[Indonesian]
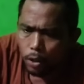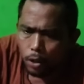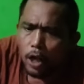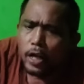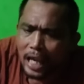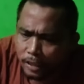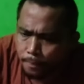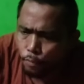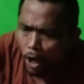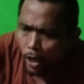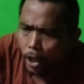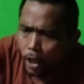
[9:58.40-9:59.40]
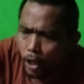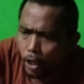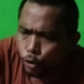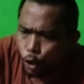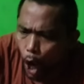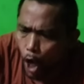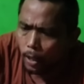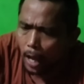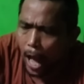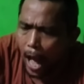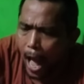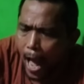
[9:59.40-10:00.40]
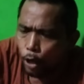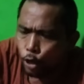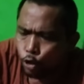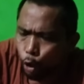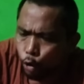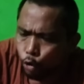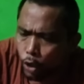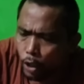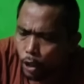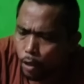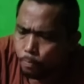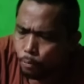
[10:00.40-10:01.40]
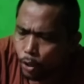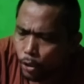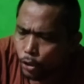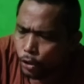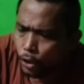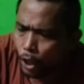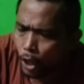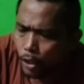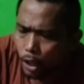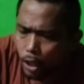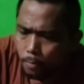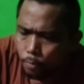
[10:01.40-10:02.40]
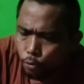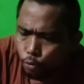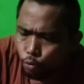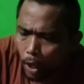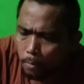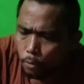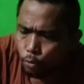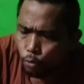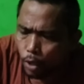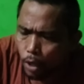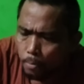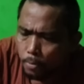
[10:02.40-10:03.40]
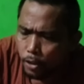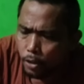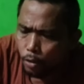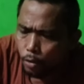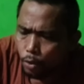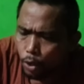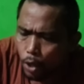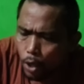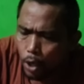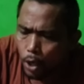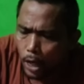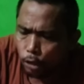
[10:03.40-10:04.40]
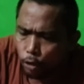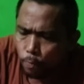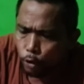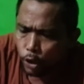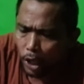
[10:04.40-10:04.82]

nggak dikasih pulang ini trot ah lontong juga ya kau pun ngasih sakit itu aja bersuwe betul lah biji kau kasih lupa